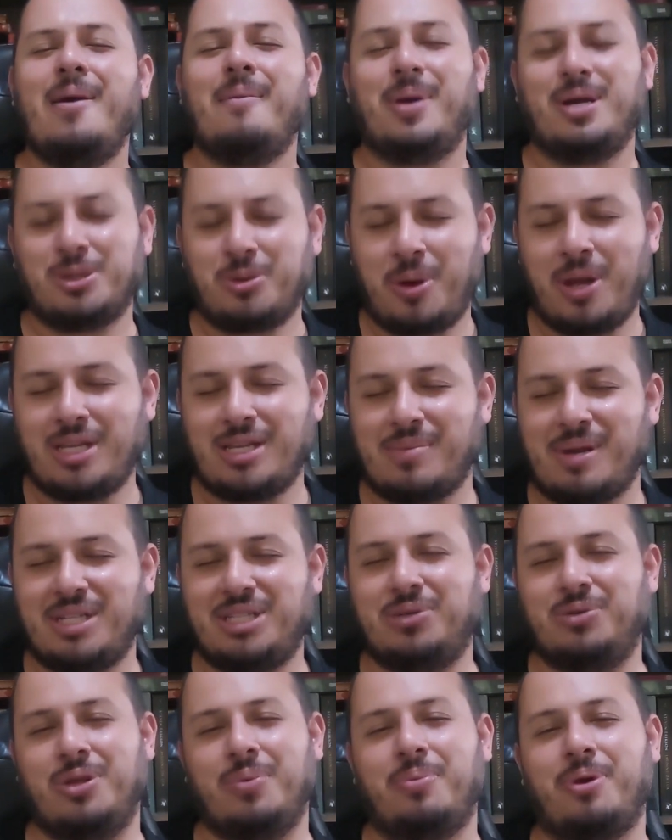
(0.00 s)
mas conheça a
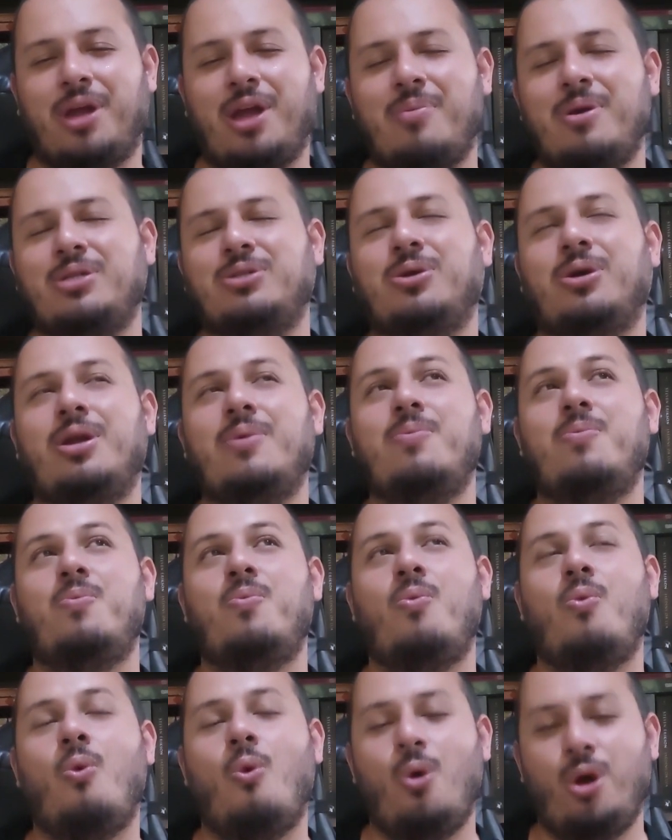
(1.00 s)
Matilda, porque é uma história
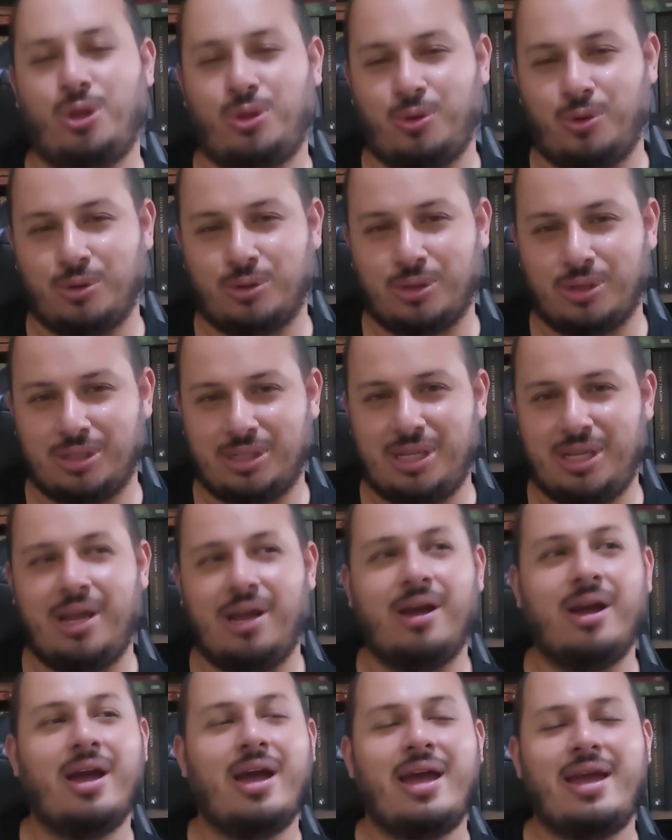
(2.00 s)
muito
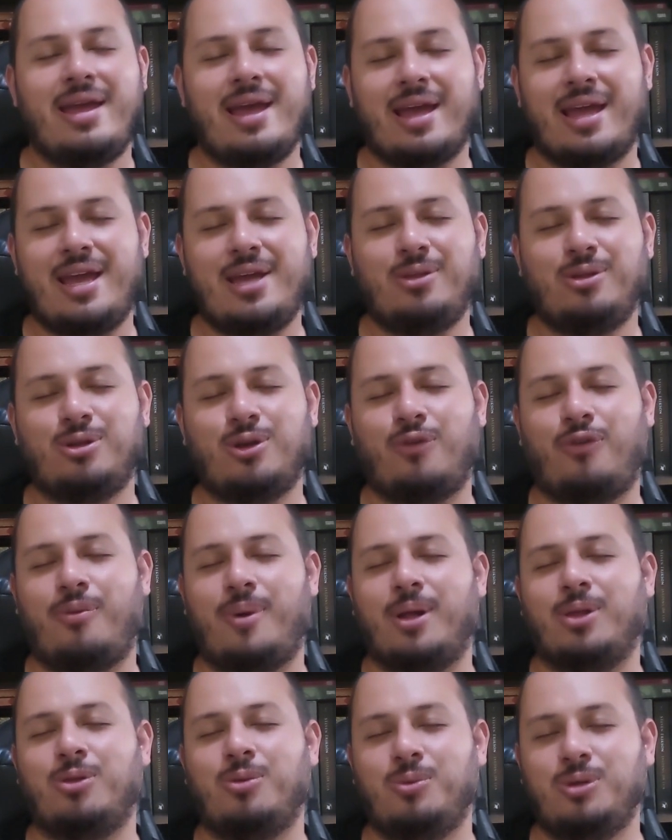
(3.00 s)
gostosinha e aqui no seu
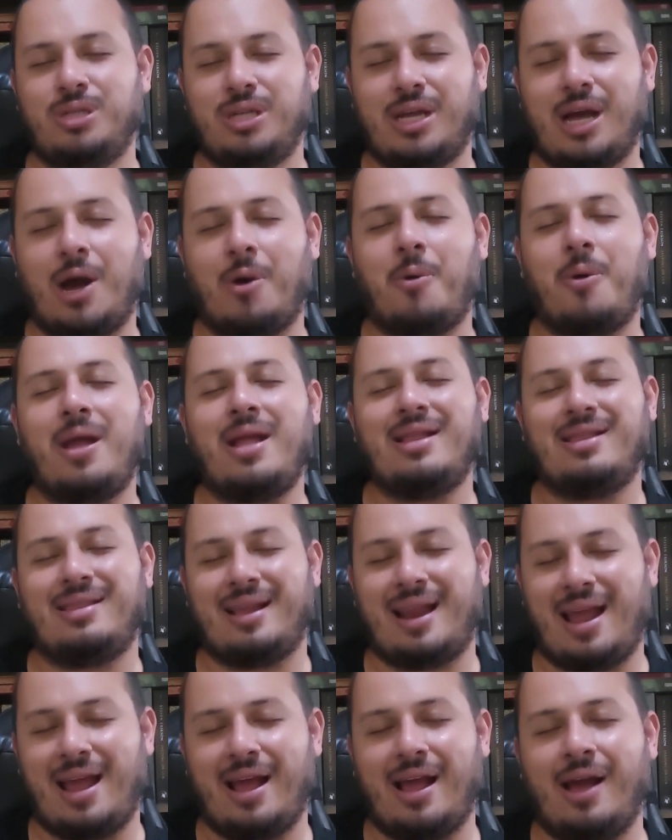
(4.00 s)
formato musical
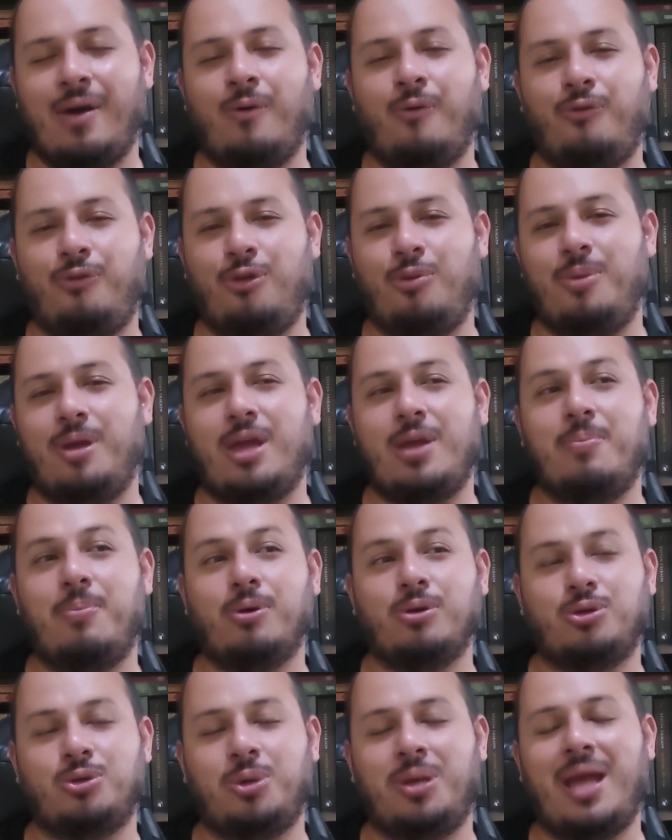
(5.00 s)
entrega um filme que
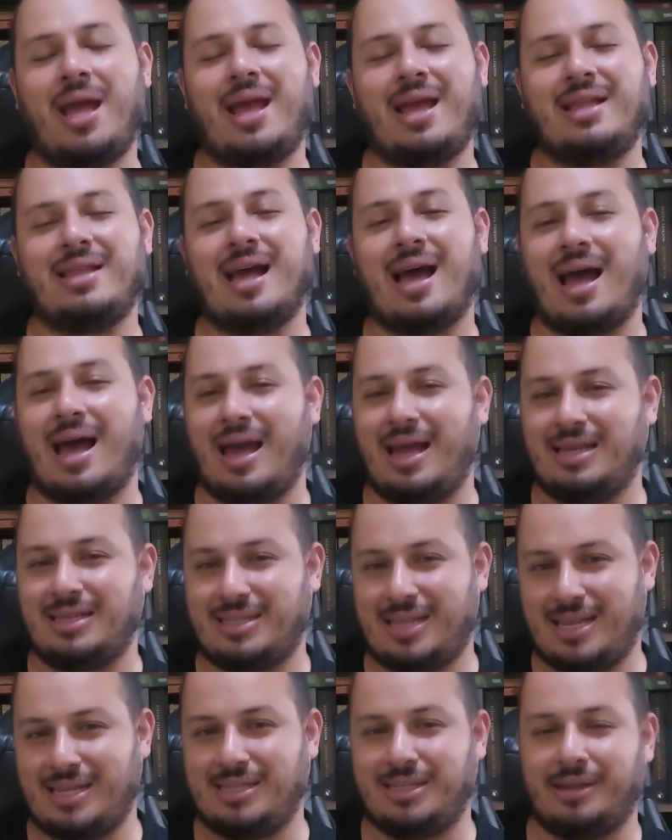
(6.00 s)
possui ainda a
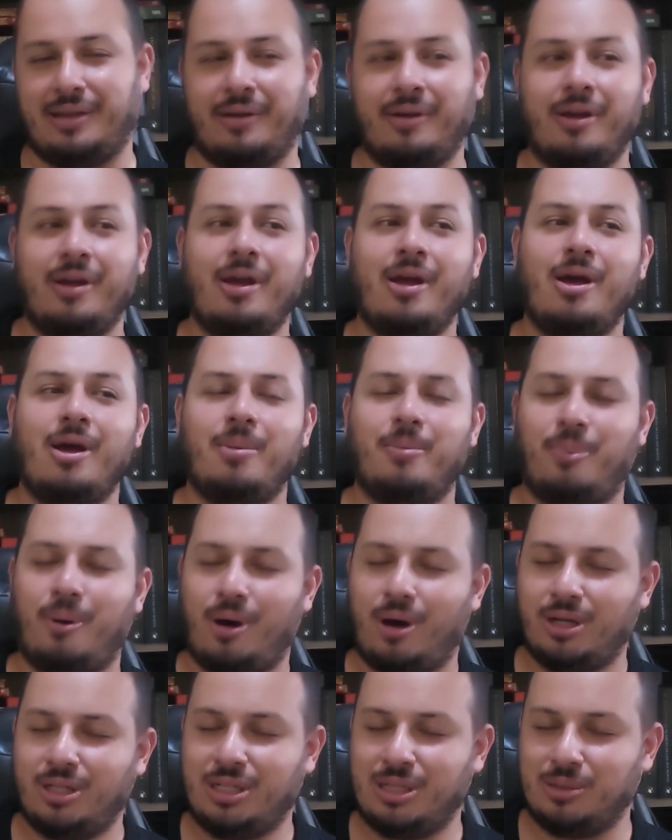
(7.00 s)
essência
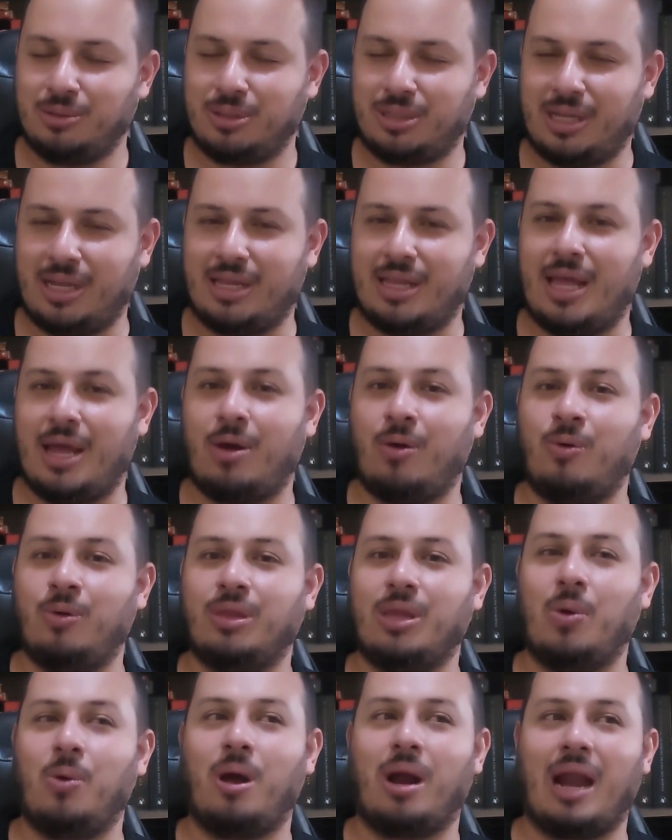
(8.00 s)
pode não ser né,
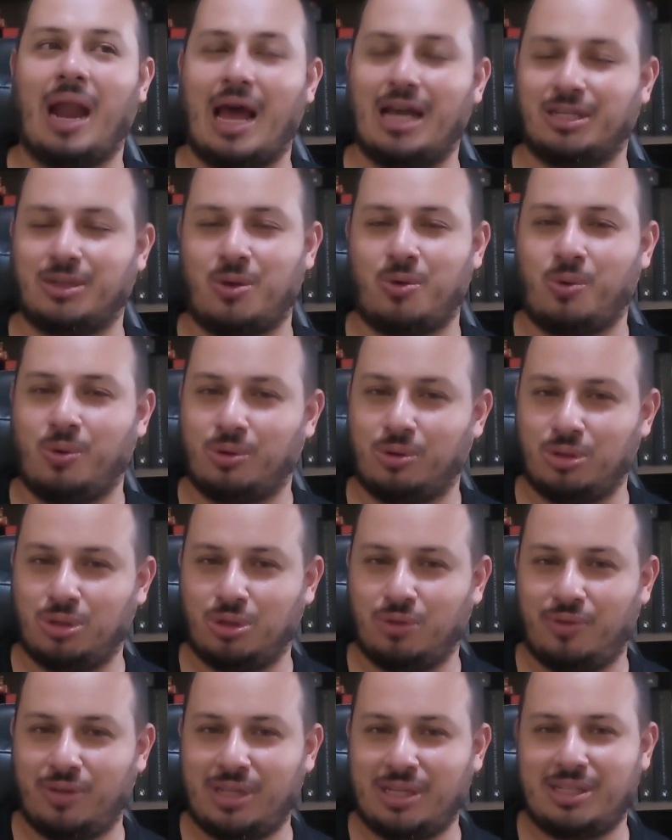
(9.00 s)
tão clássico quanto o de
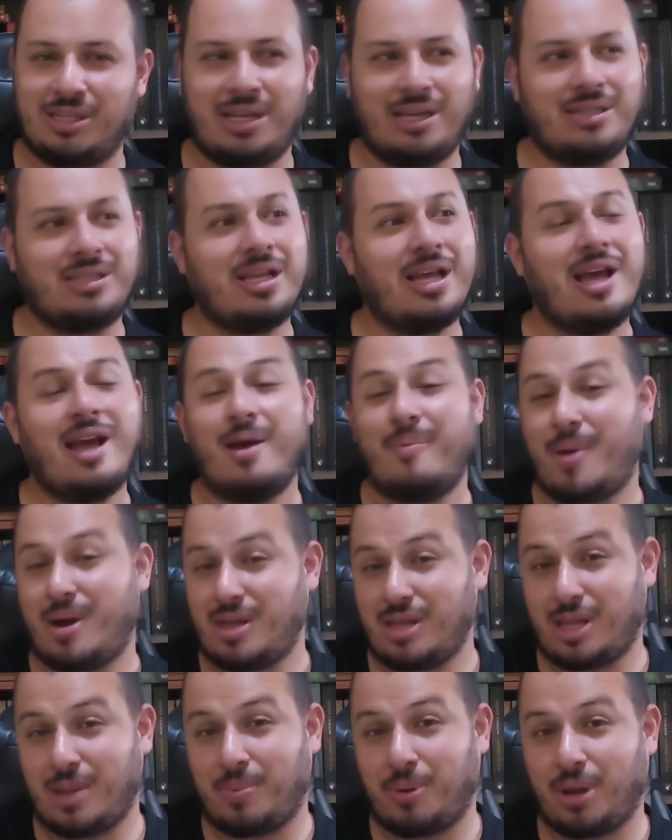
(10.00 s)
96, mas
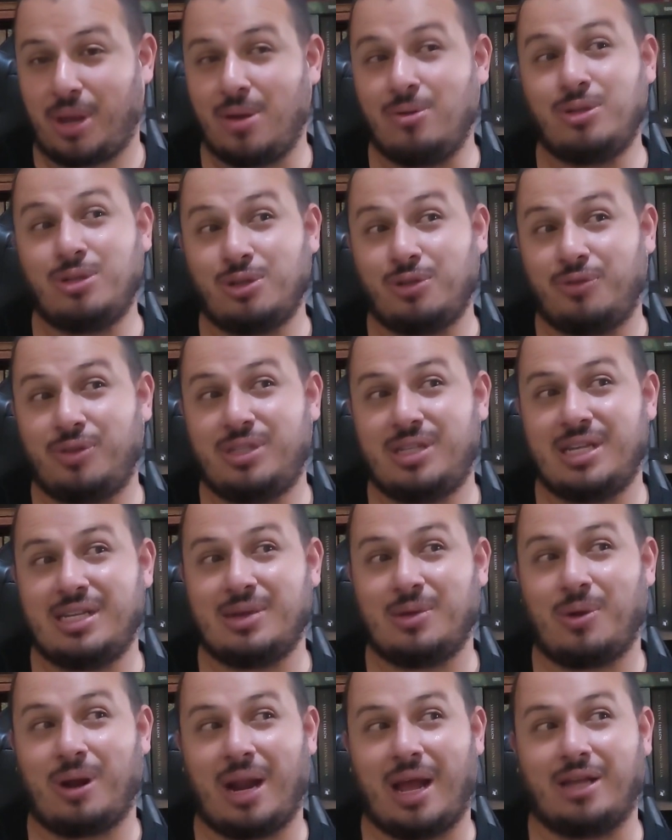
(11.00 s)
até porque o de 96
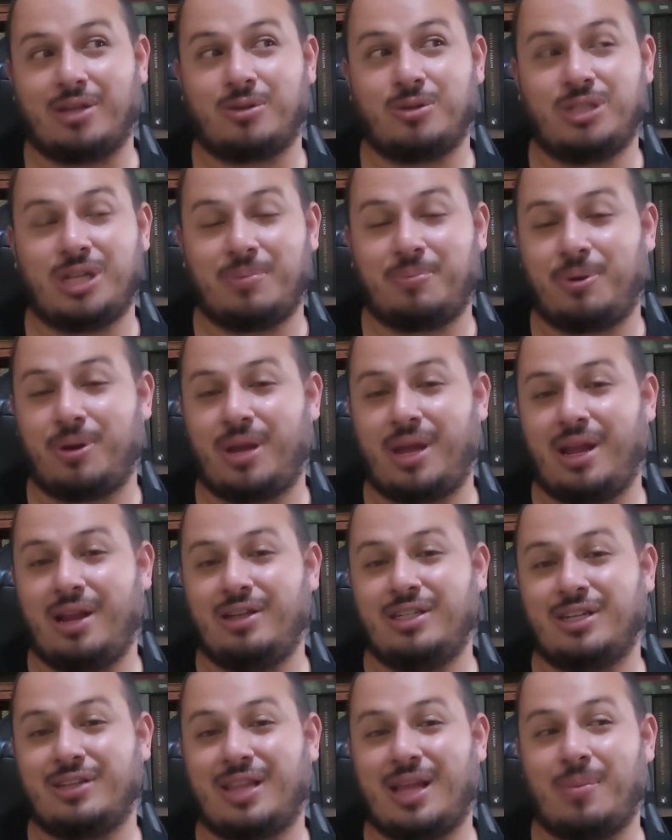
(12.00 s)
é um clássico já porque ele
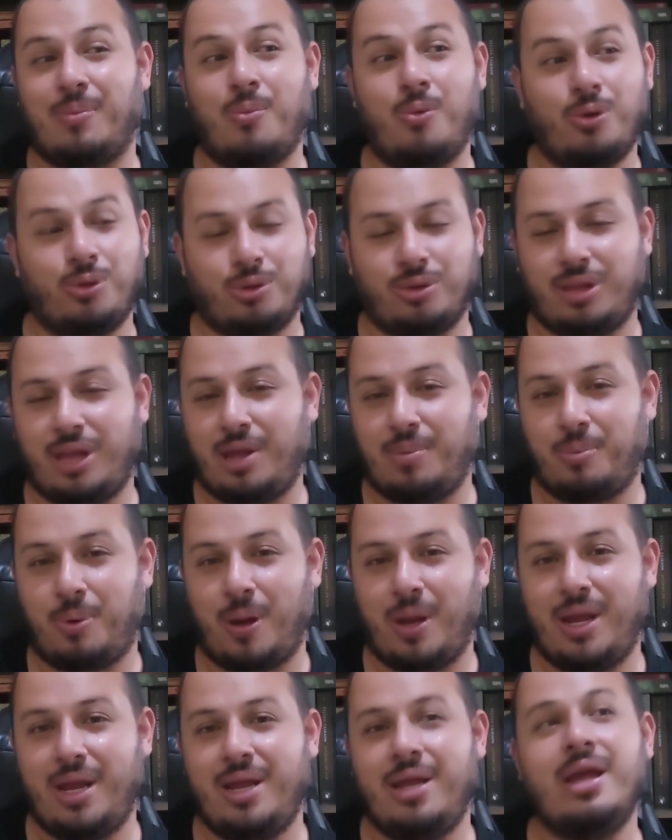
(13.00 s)
já está há muito tempo
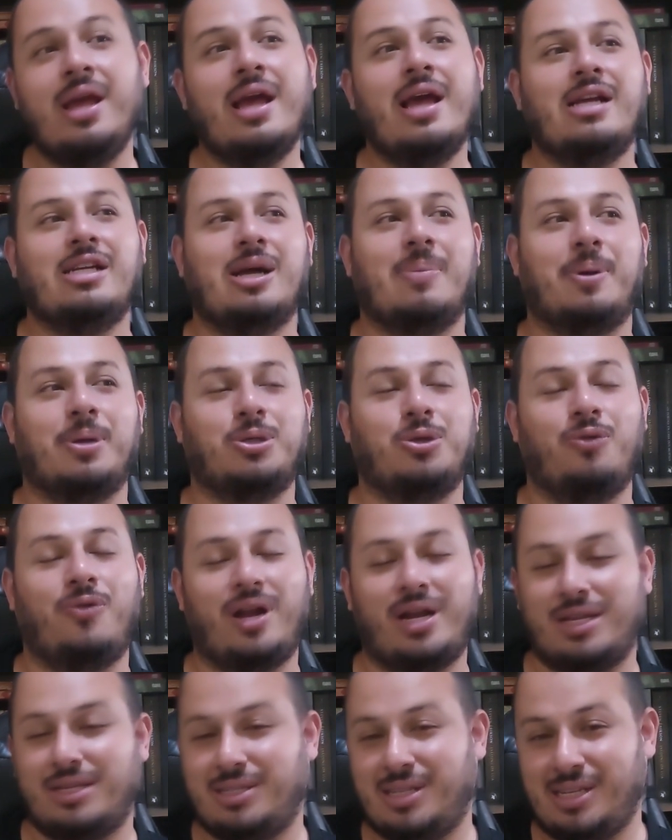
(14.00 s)
aí, já passou
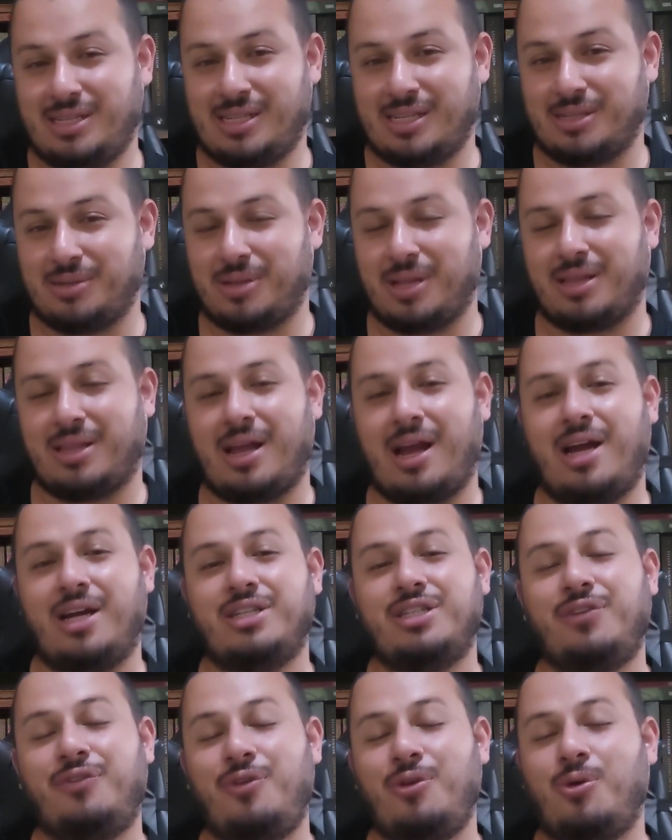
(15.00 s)
várias vezes sessão da
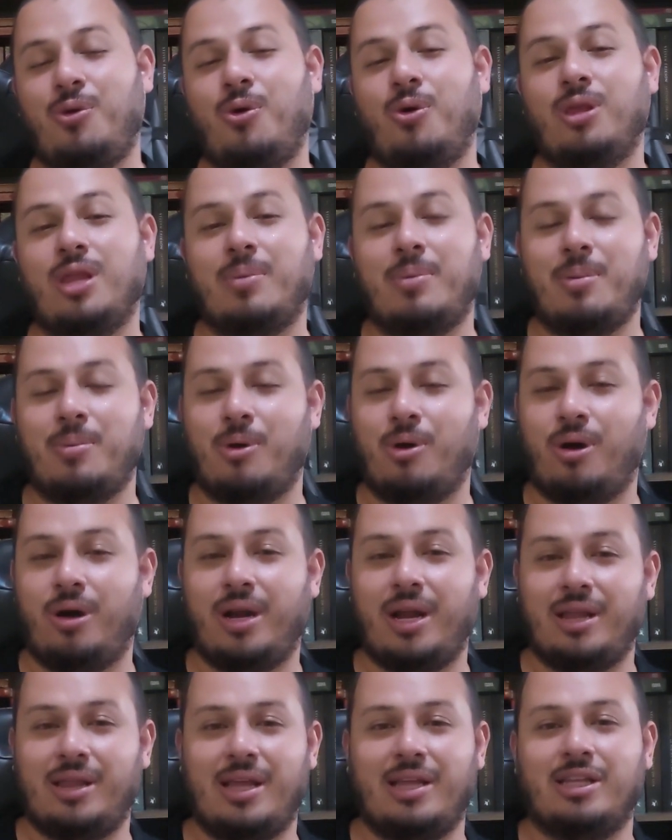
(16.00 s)
tarde, ficou na
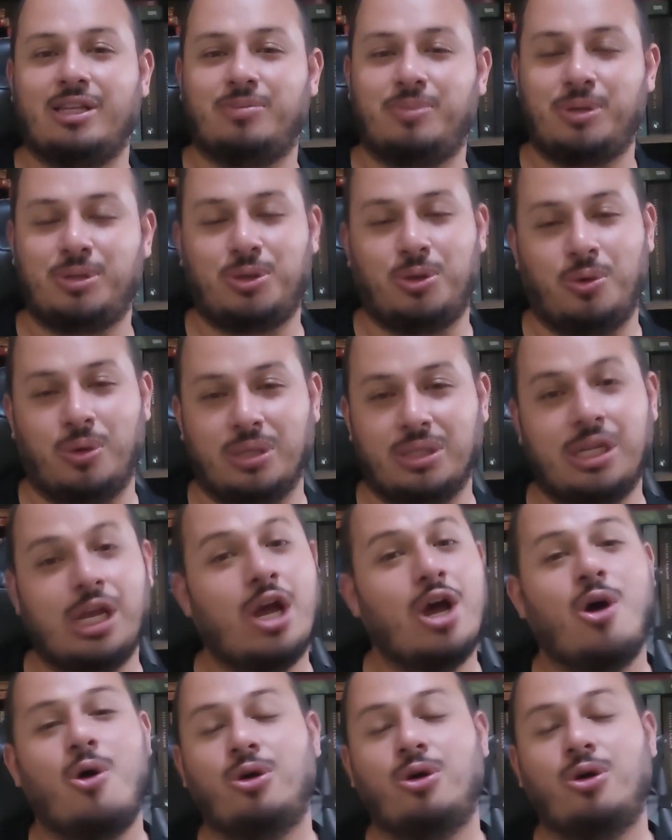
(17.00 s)
memória né, das pessoas.